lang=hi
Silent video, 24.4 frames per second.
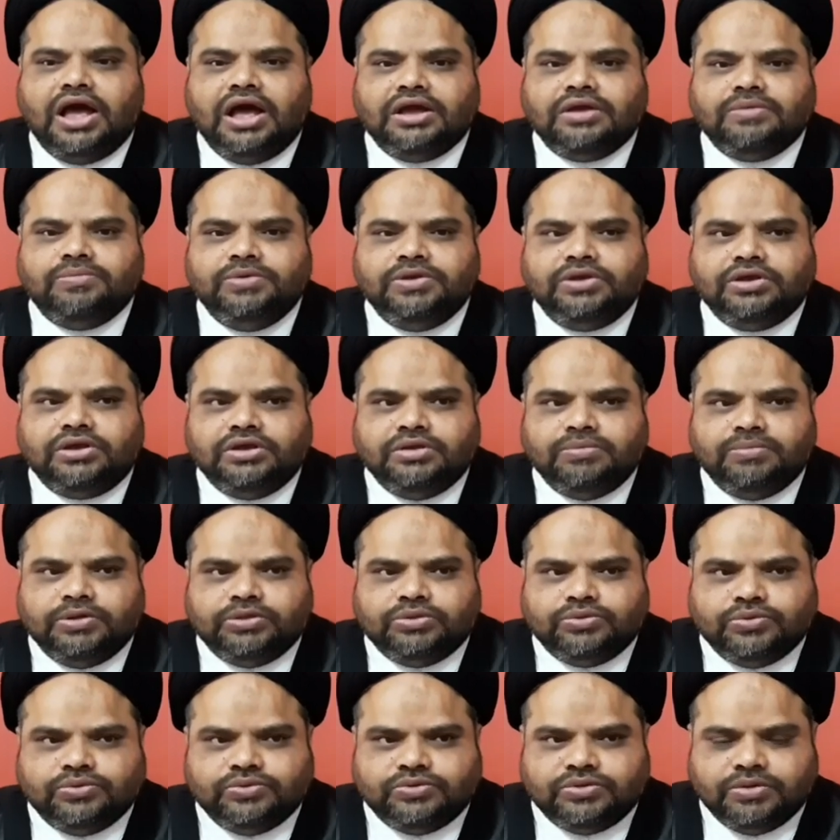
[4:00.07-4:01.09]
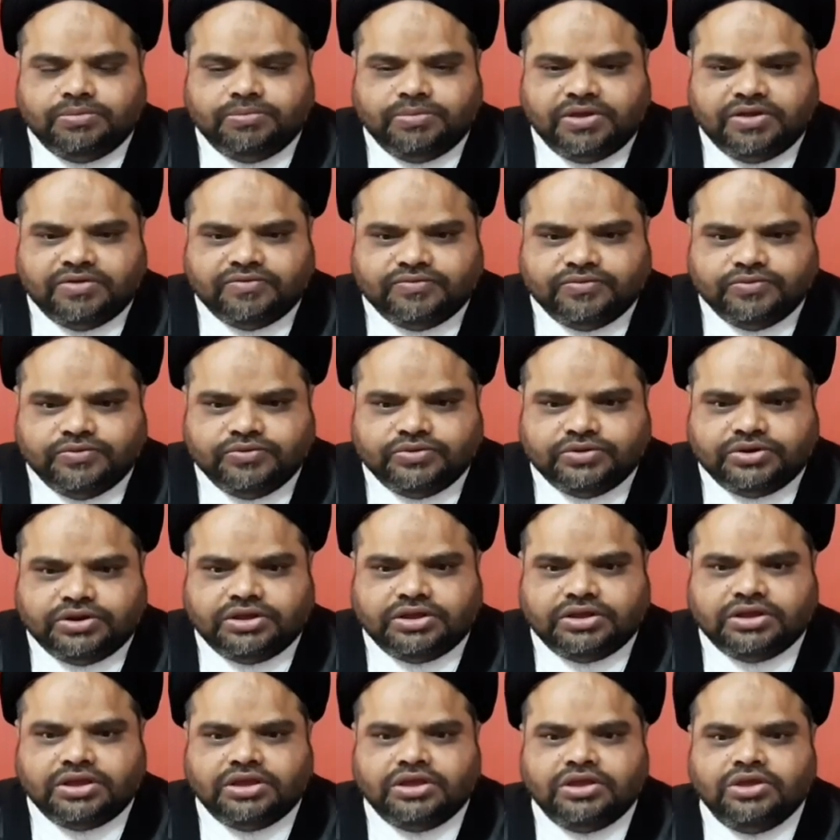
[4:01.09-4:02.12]
आँख भी गीबतों से महफूज
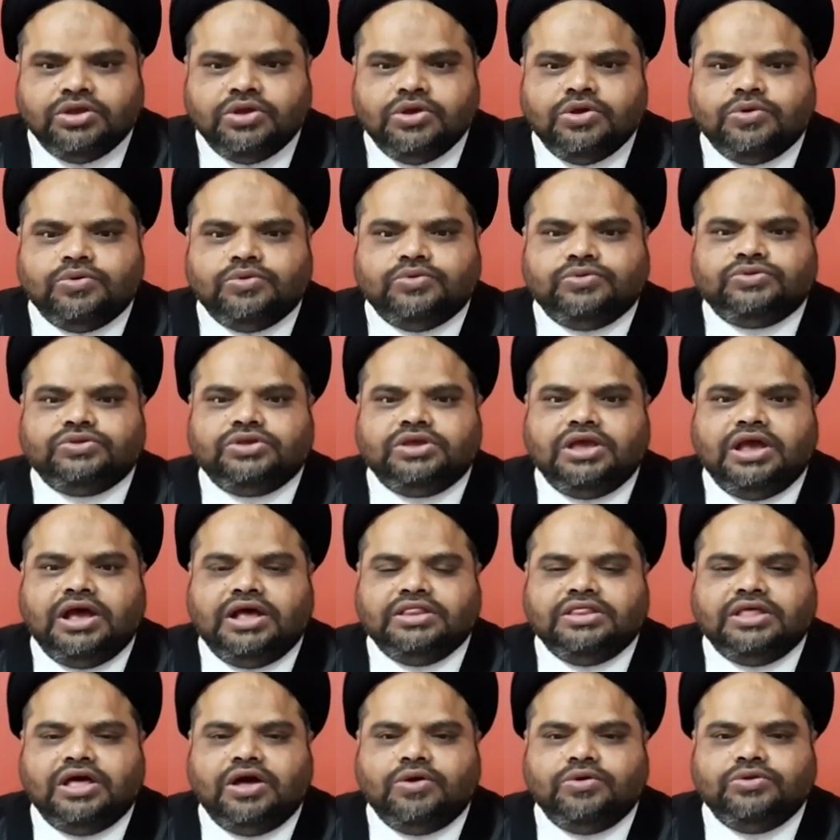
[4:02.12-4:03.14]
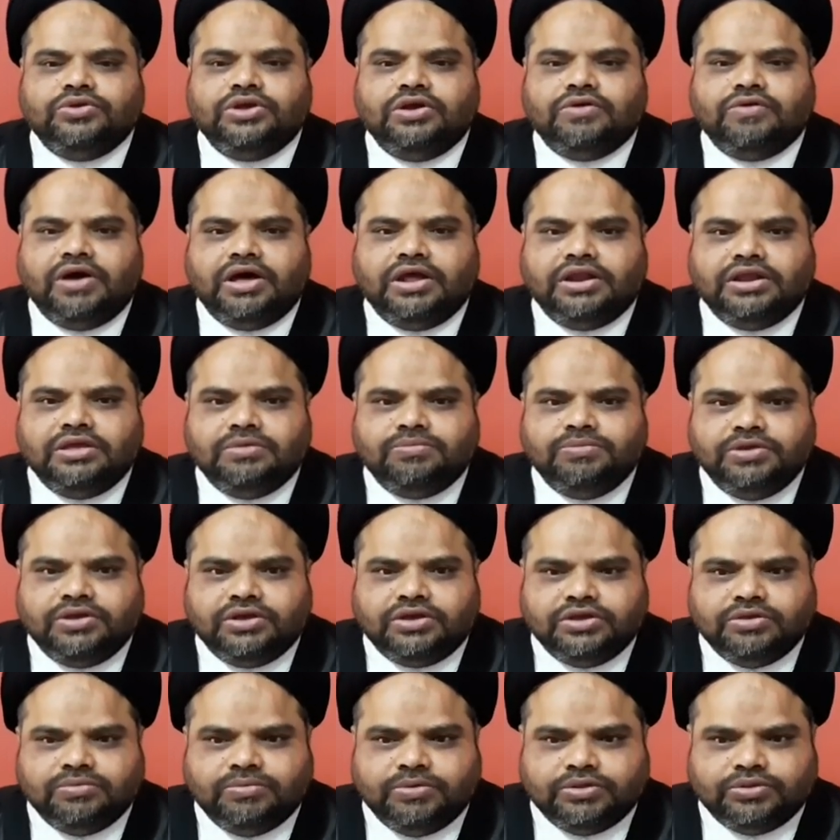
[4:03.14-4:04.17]
रहे उसके आज़ाव जवारे भी
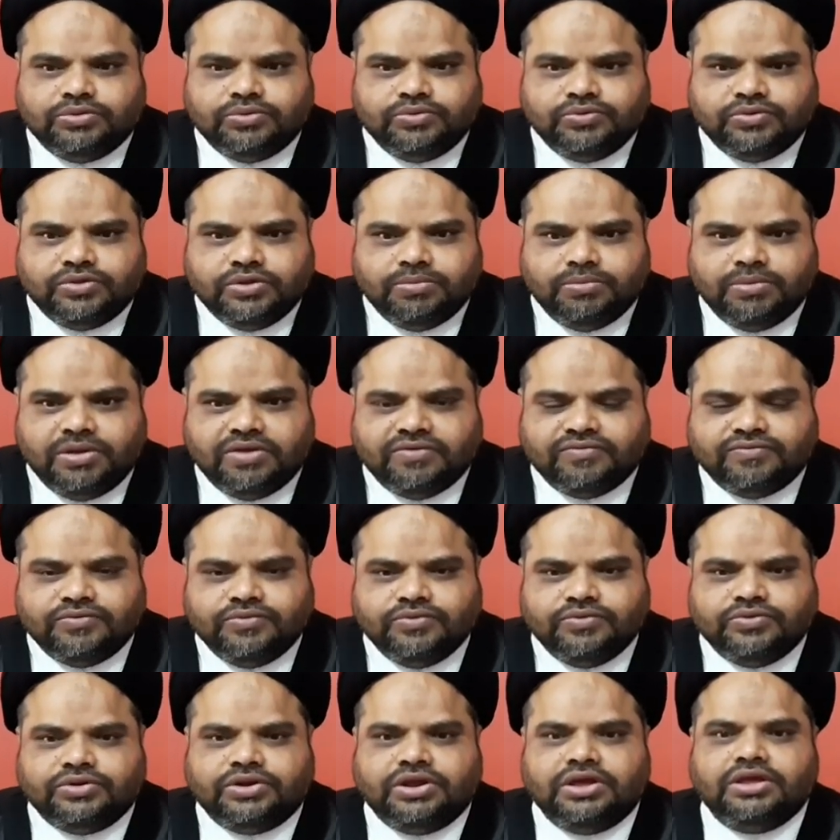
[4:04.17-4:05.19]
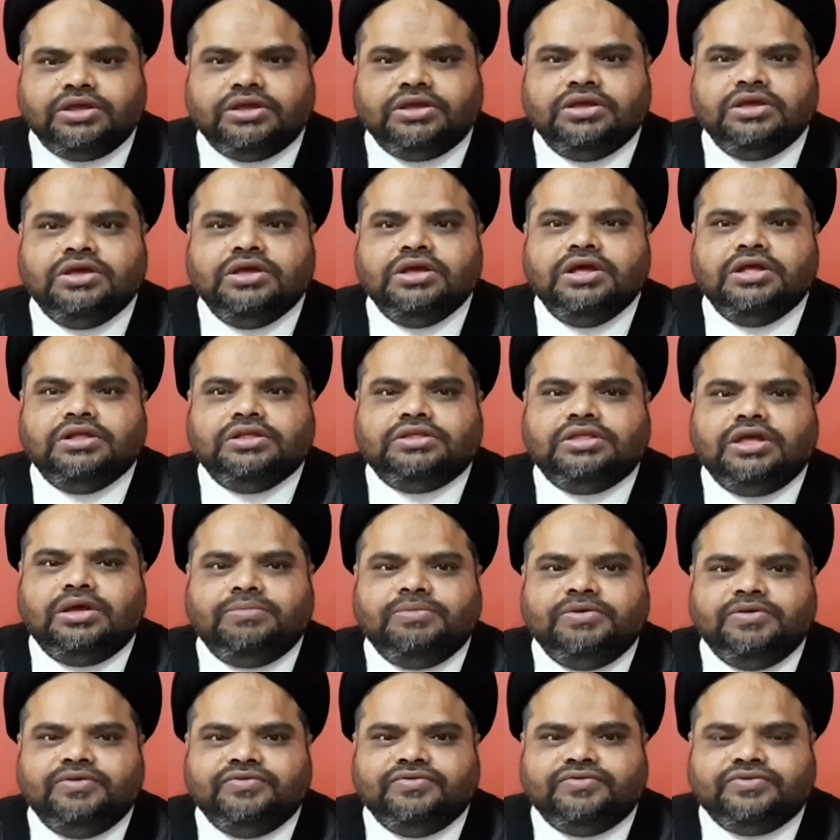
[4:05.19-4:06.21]
गीबतों से महफूज रहे
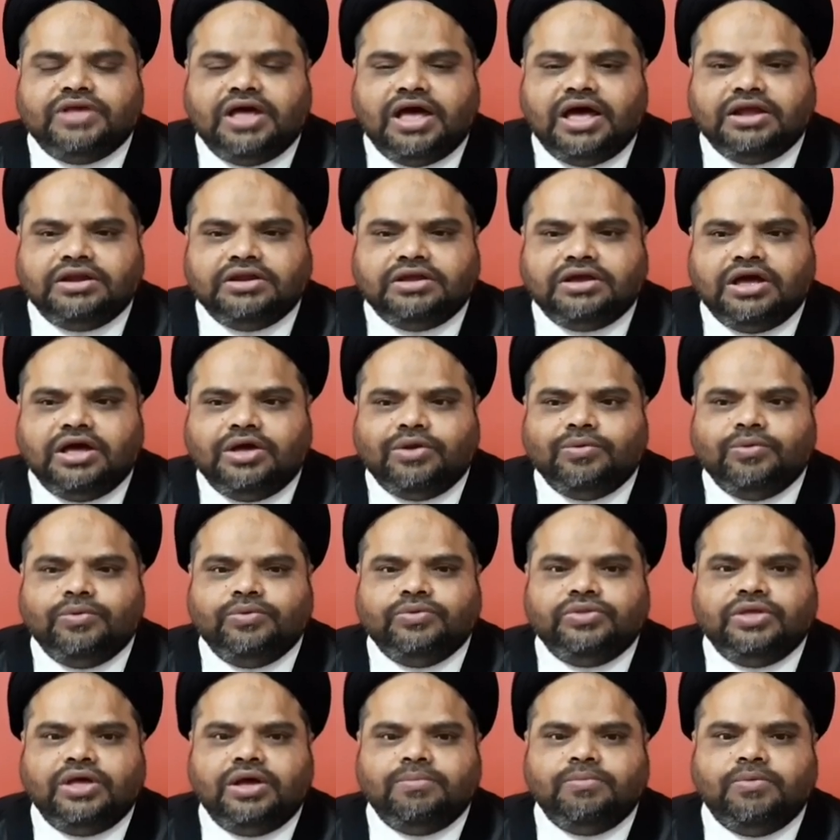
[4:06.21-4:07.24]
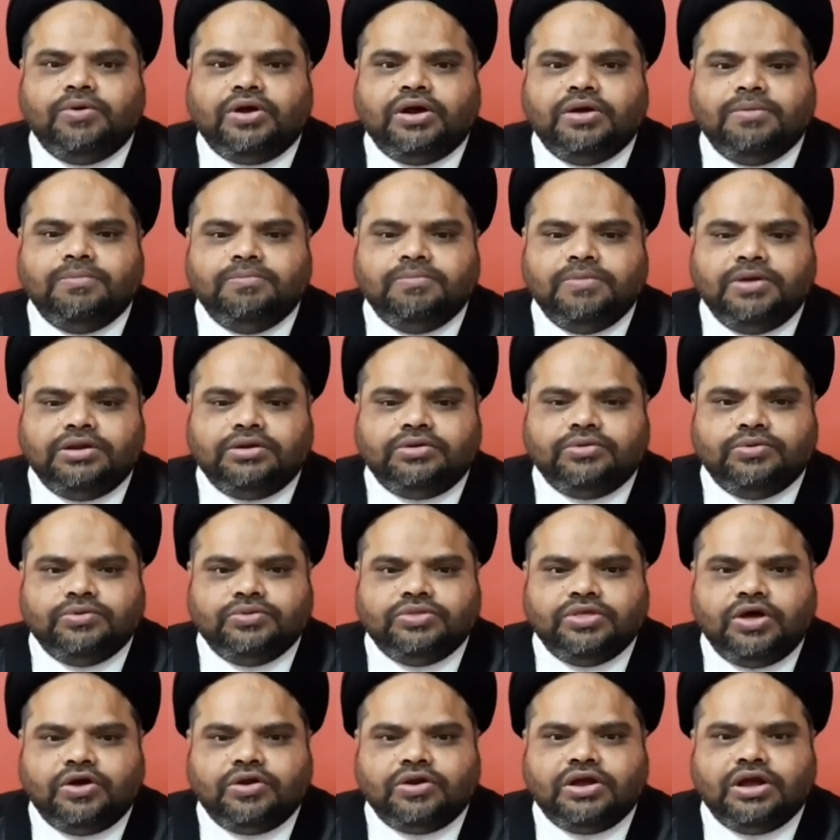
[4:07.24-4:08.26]
तब इंसान का रोज़ा मुकम्मल
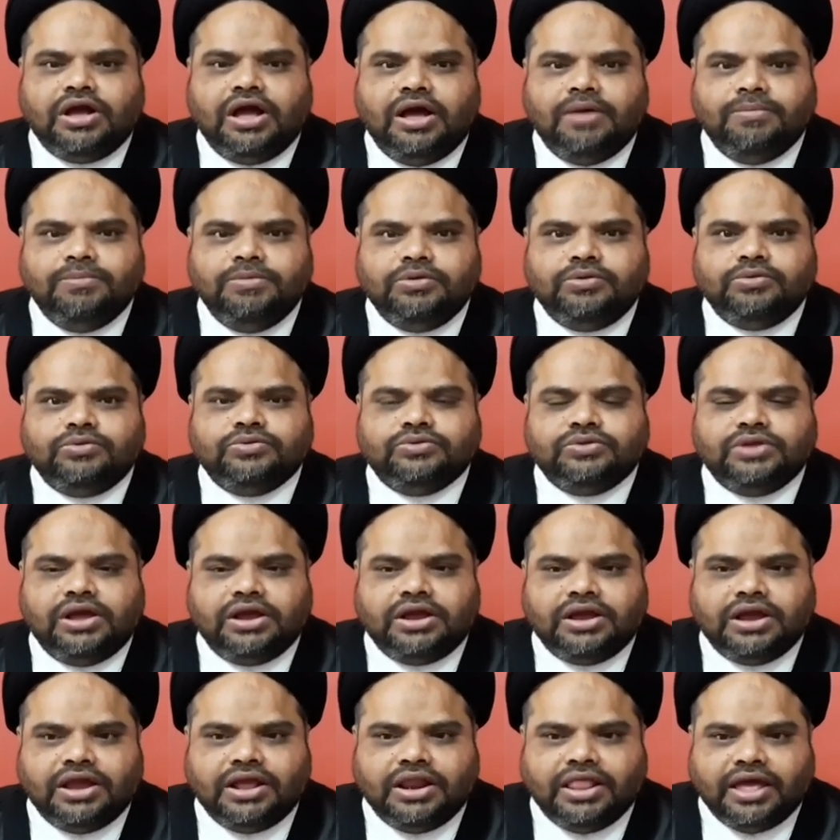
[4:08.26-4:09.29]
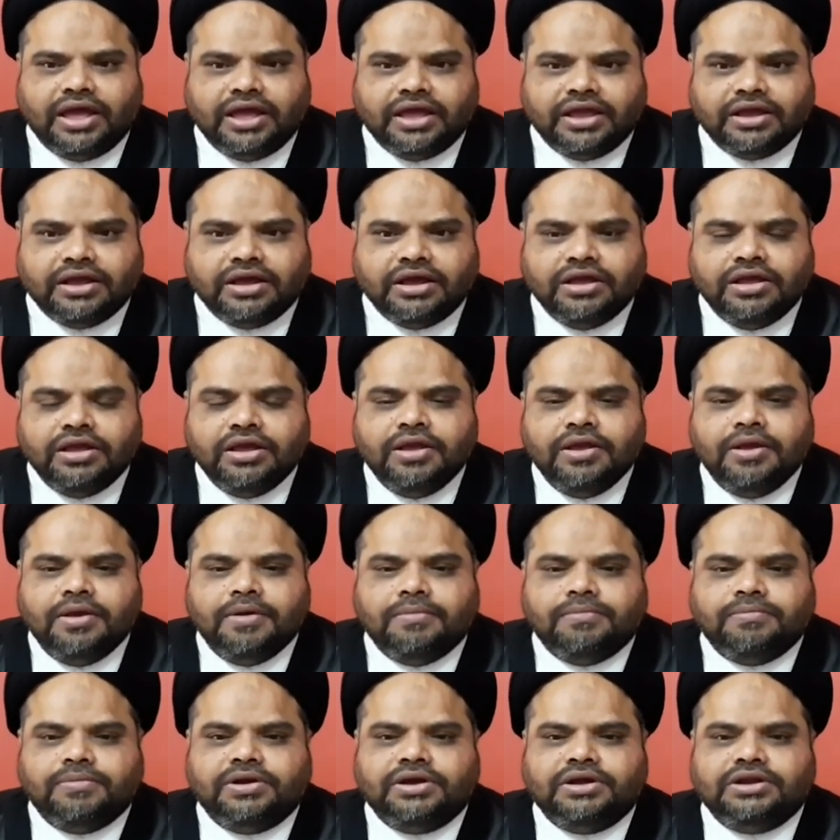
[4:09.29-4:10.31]
रोज़ा और कामिल रोज़ा कहलाएगा
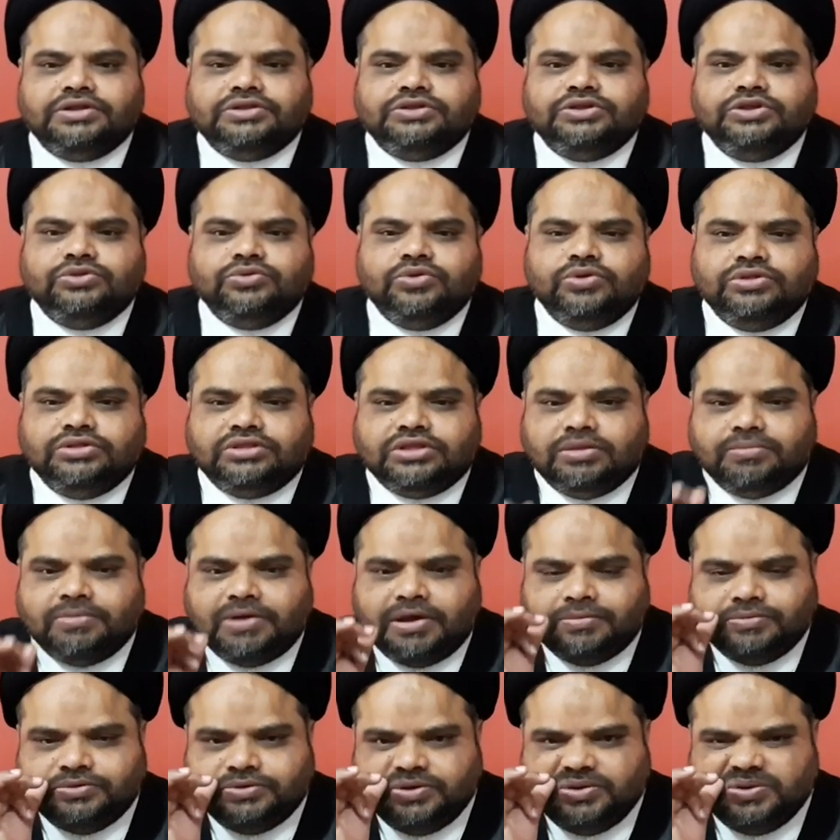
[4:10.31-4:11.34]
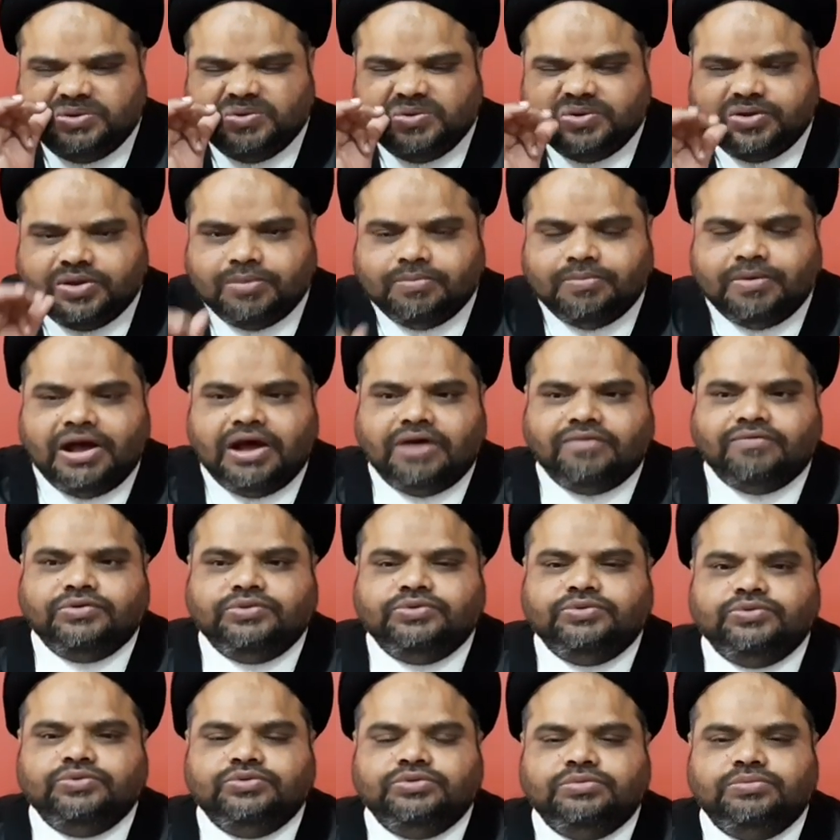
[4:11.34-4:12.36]
मगर अजीज़ों इन तमाम चीज़ों के
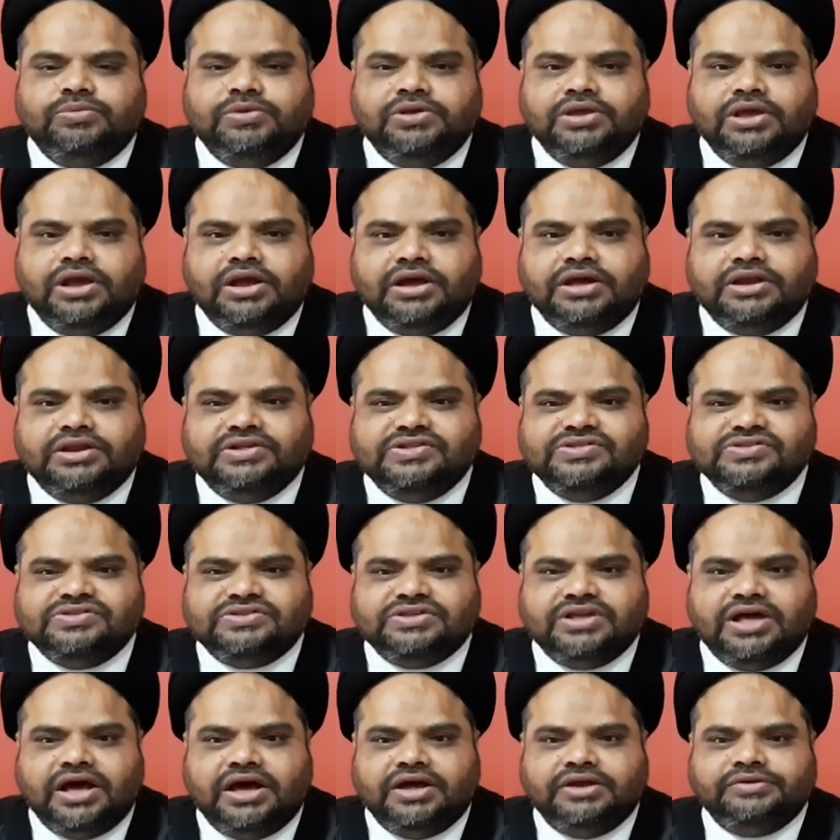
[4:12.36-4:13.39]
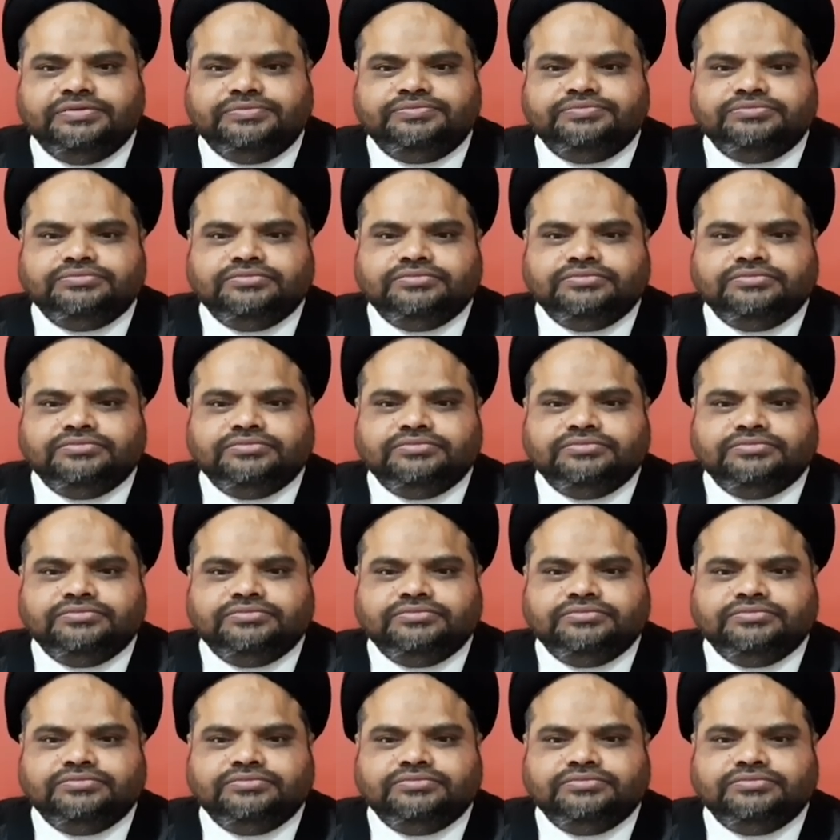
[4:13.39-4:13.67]
बावजूद भी अगर इंसान